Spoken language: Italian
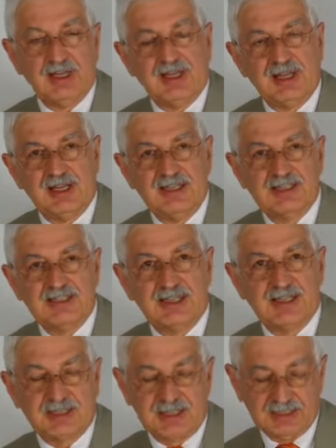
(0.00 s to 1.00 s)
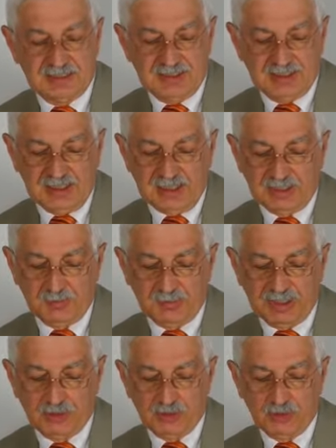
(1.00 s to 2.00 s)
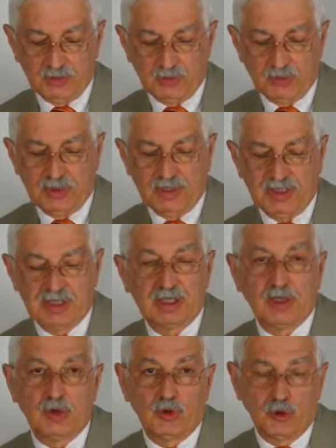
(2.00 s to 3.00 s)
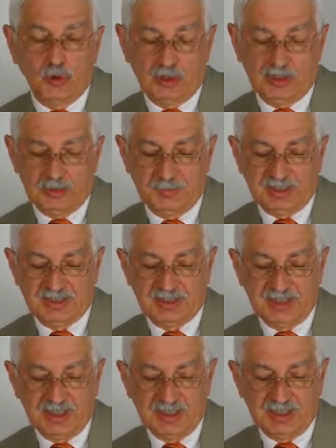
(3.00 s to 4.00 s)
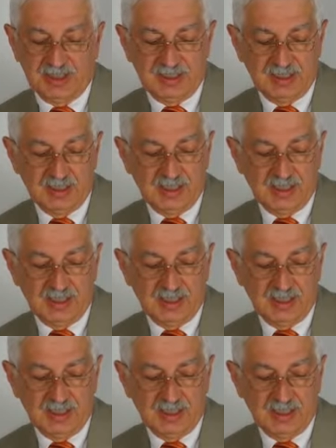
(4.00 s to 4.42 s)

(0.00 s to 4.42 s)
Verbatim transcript: La lista Gattinare Impegno Comune, che ho l'onore di presiedere,